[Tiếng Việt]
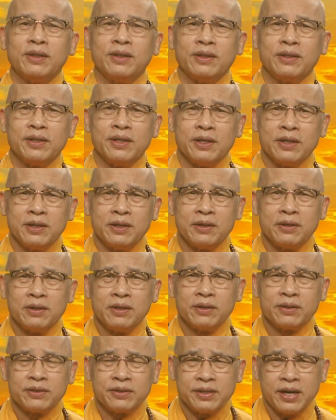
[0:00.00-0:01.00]
để
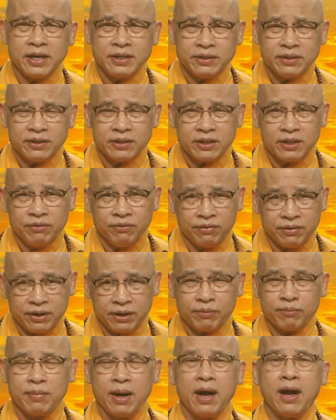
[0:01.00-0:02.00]
đánh cái
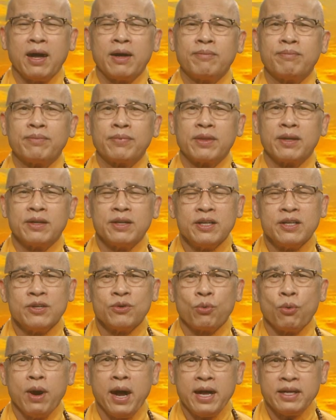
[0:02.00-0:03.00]
việc mà
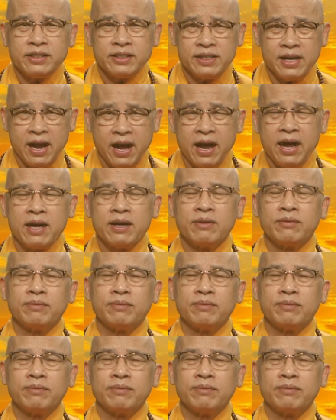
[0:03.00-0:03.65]
đi quá xa